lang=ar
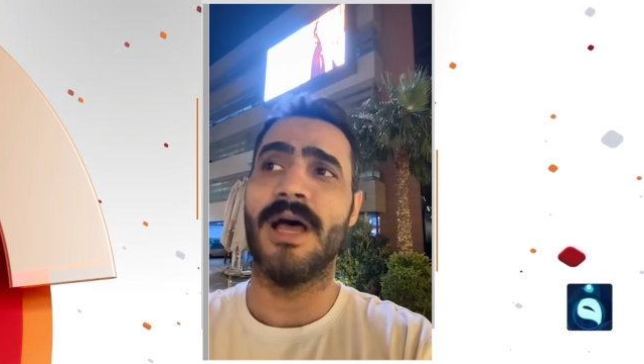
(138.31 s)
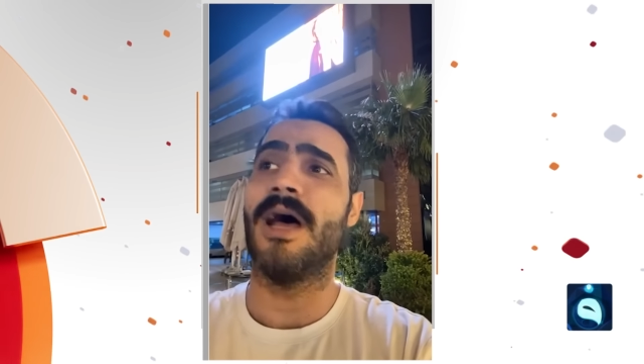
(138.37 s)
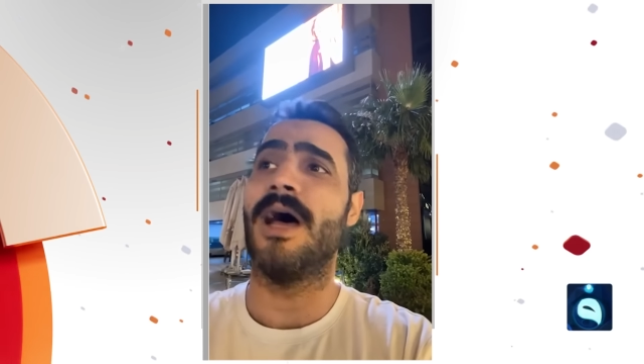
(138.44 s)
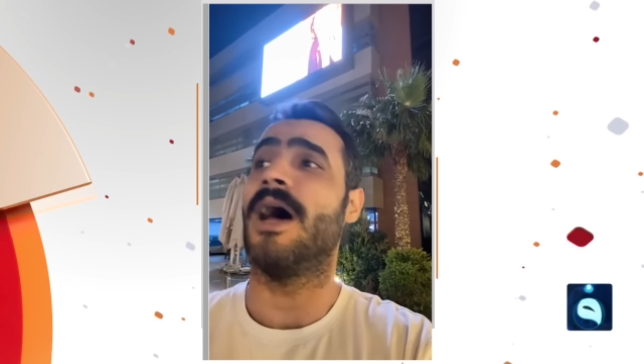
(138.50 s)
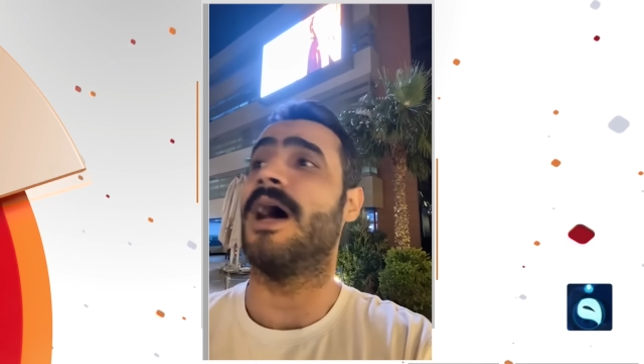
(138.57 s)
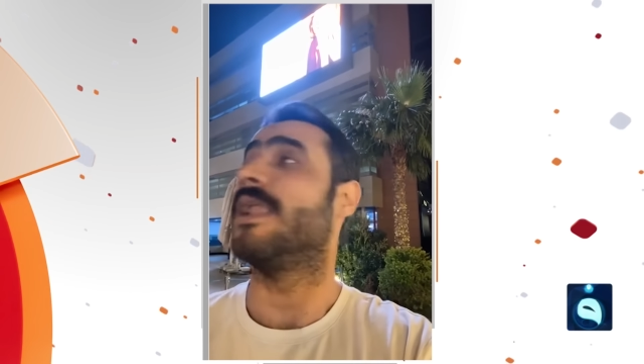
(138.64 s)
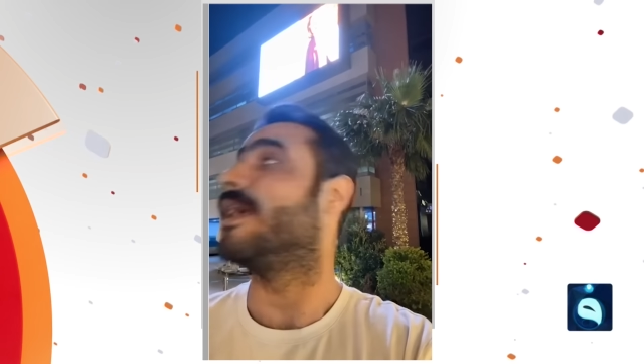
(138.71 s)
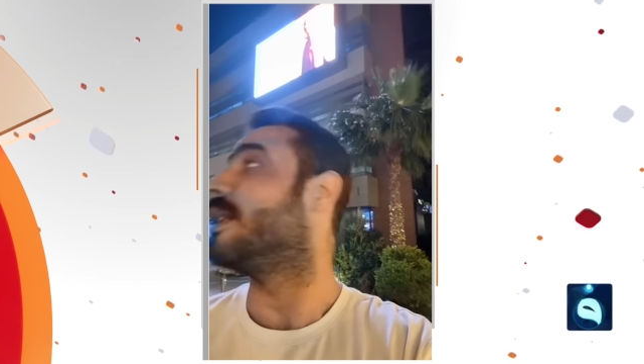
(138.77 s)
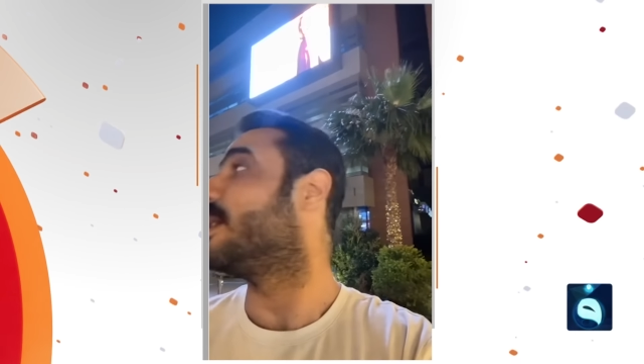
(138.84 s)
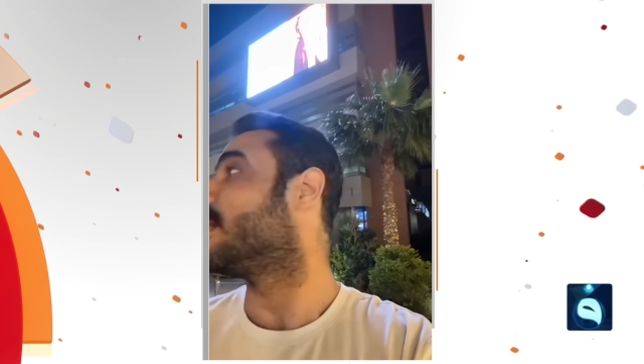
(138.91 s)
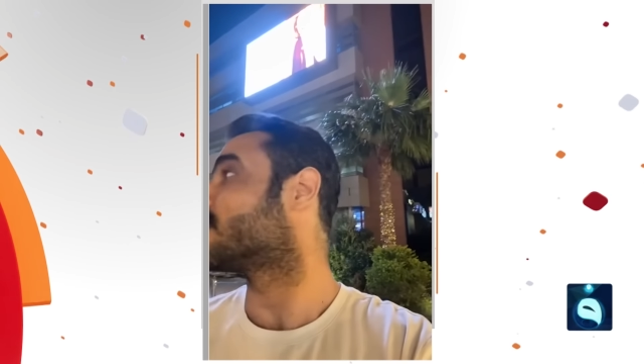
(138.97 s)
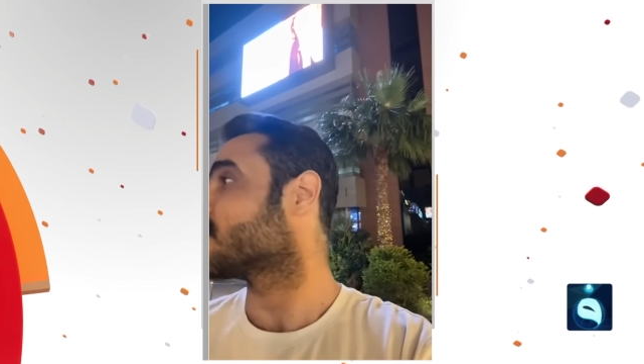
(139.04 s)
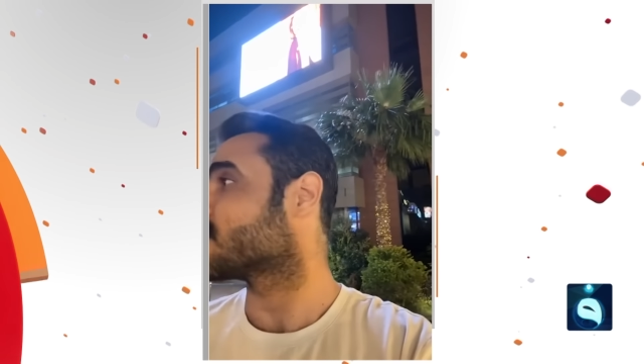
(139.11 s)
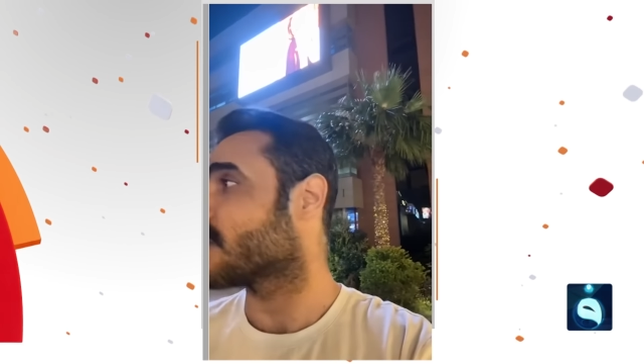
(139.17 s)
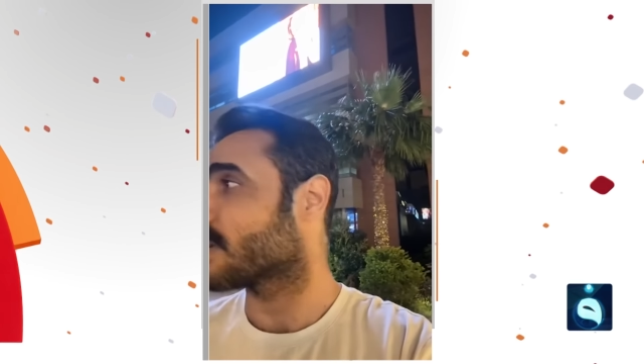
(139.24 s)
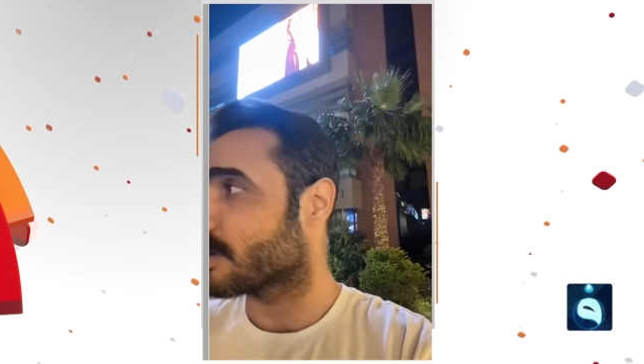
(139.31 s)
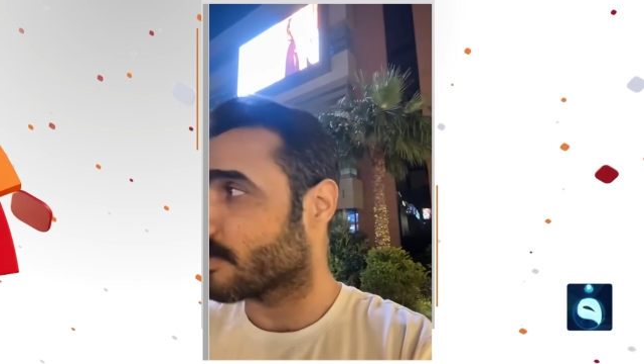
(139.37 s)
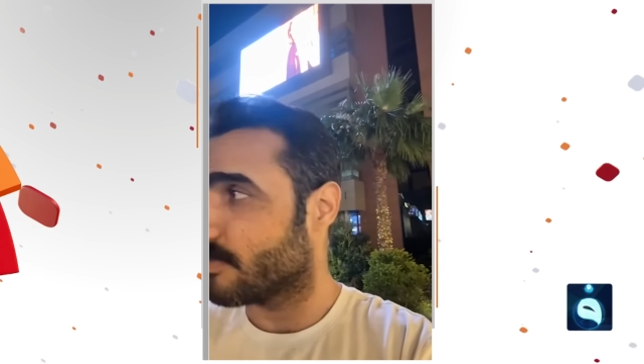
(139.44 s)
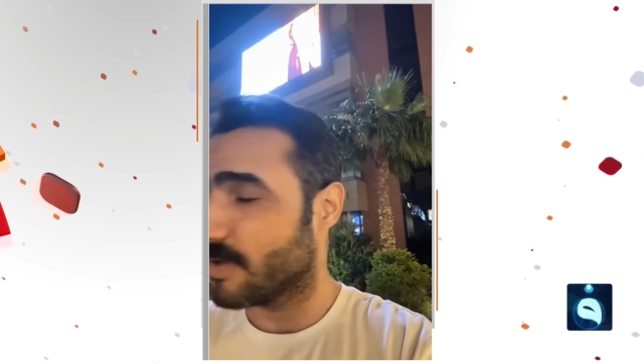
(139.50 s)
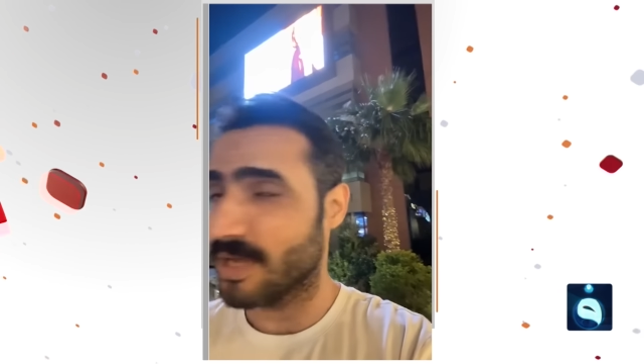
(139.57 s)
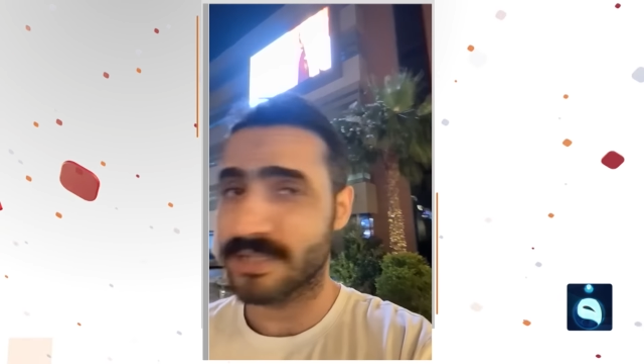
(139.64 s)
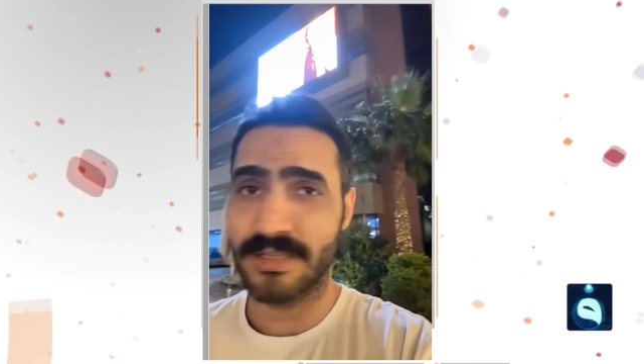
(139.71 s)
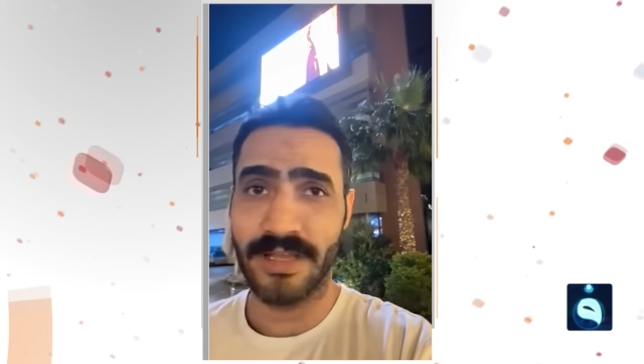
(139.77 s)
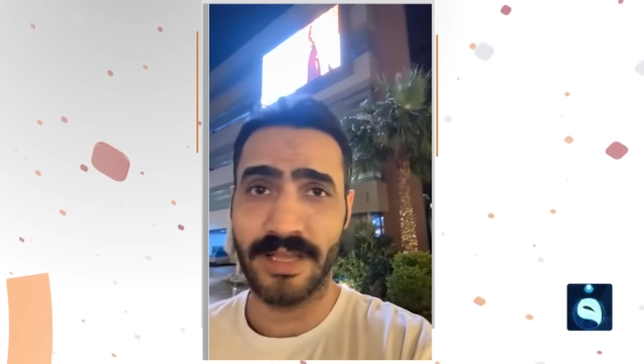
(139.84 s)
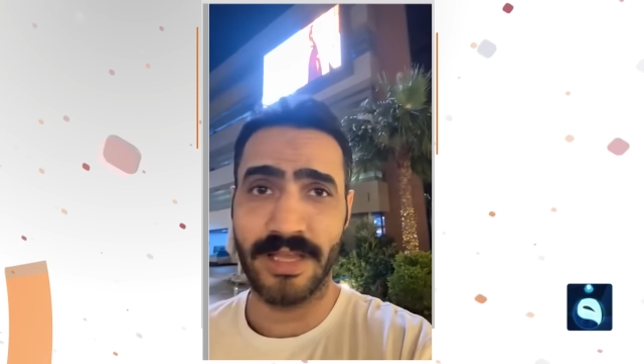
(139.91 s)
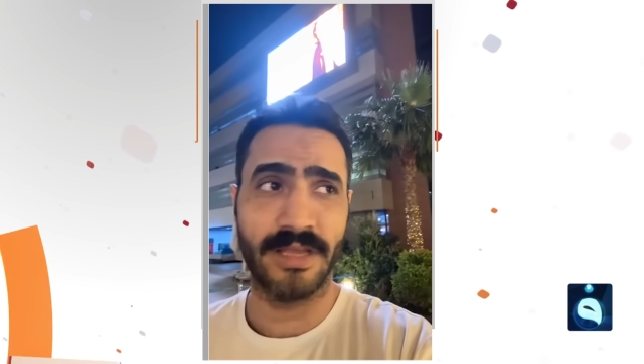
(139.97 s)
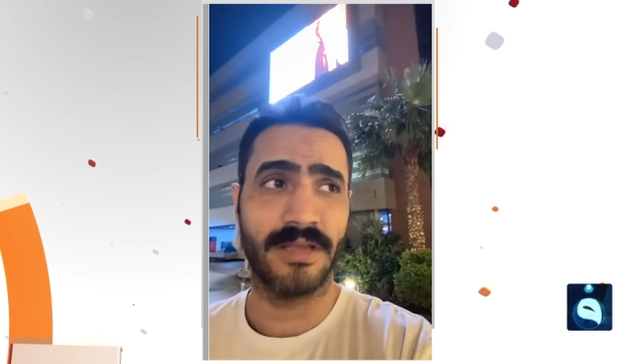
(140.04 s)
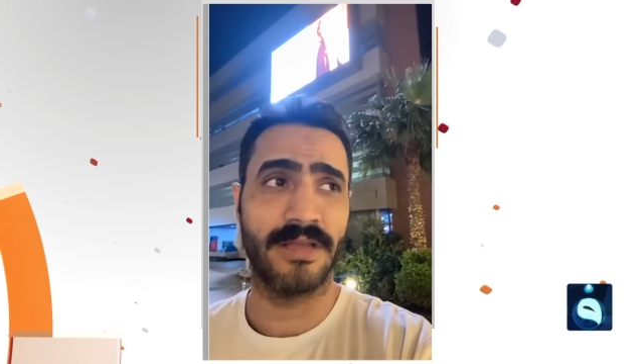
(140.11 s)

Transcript: على تصرفاته